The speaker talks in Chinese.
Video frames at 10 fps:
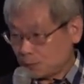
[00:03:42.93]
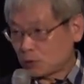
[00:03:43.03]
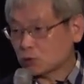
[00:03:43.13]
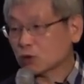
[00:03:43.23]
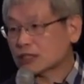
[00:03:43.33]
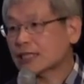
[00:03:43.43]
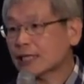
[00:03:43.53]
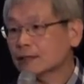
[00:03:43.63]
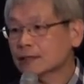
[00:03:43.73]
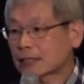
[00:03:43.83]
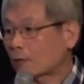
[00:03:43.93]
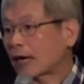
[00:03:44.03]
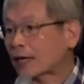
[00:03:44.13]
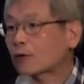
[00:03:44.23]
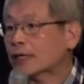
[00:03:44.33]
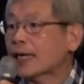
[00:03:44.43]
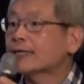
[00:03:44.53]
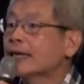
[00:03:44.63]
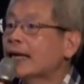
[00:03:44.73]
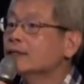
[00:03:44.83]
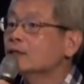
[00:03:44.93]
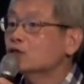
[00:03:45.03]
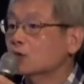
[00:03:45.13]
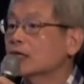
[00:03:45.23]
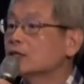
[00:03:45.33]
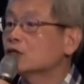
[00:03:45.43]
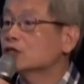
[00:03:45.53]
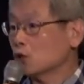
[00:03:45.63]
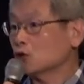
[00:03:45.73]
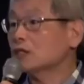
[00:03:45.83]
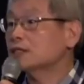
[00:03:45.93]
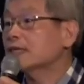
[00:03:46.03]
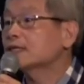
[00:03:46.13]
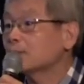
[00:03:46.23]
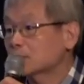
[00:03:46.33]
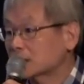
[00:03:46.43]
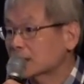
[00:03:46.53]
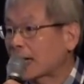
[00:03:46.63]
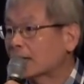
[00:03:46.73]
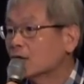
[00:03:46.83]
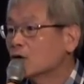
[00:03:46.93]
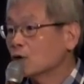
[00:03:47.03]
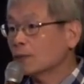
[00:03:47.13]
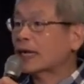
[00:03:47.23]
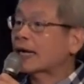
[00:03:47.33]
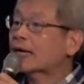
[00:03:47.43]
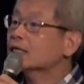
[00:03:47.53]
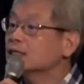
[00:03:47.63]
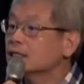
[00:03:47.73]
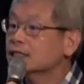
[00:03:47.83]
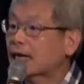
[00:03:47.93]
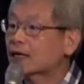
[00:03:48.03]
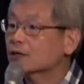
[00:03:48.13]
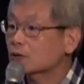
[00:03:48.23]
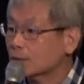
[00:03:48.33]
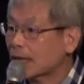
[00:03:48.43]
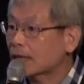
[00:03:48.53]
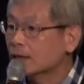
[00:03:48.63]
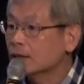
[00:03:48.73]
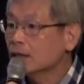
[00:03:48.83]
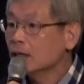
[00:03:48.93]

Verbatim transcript: 比如说症，找开关按一按就可以解决，尤其症的不适感，我们刚刚已经讲，对不对？